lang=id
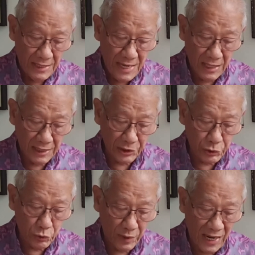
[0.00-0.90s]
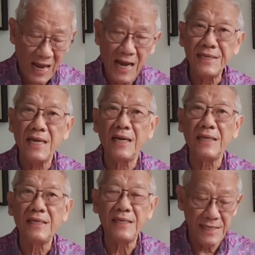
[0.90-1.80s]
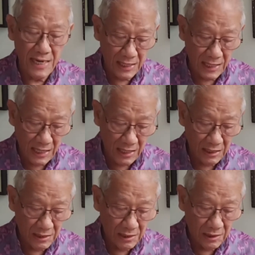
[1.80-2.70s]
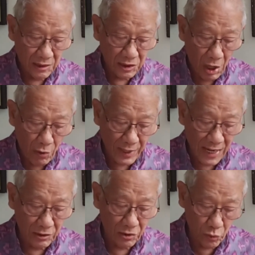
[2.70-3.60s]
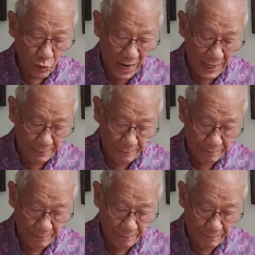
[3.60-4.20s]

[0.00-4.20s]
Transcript: yang kesukaannya ialah Taurat Tuhan